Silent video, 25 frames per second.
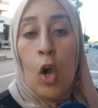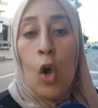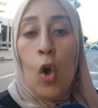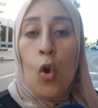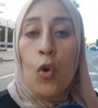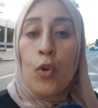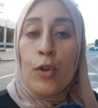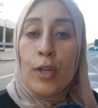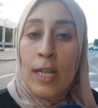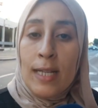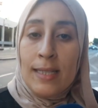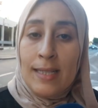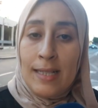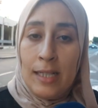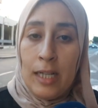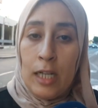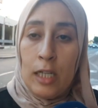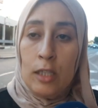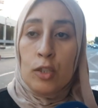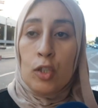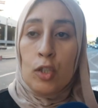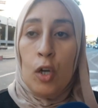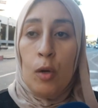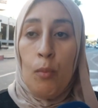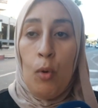والناس اللي
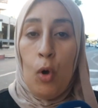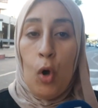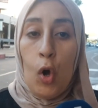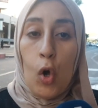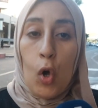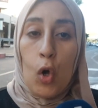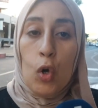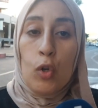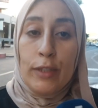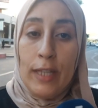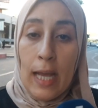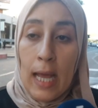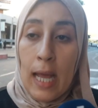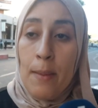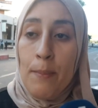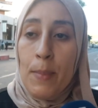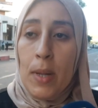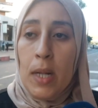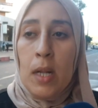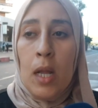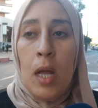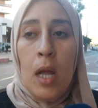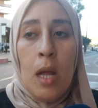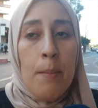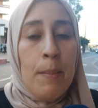عندهم عقود
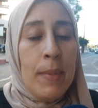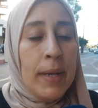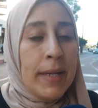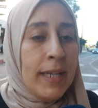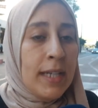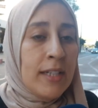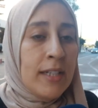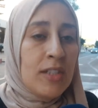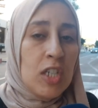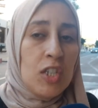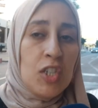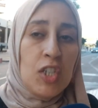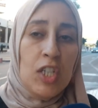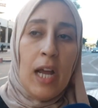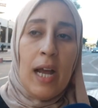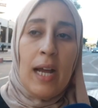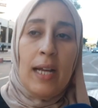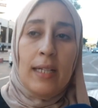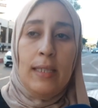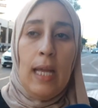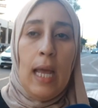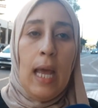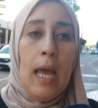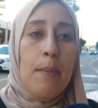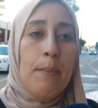عمل ما كاين حتى شي
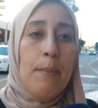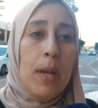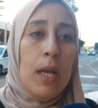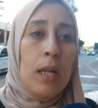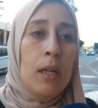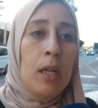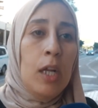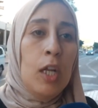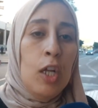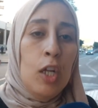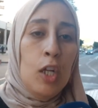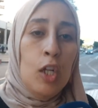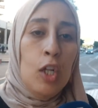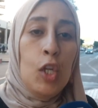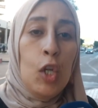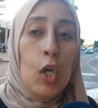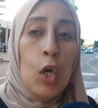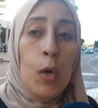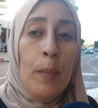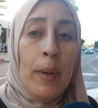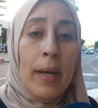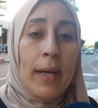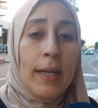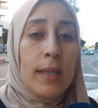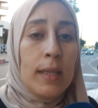عقد عمل
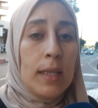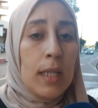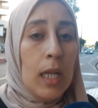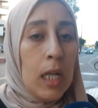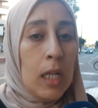اليوم غدا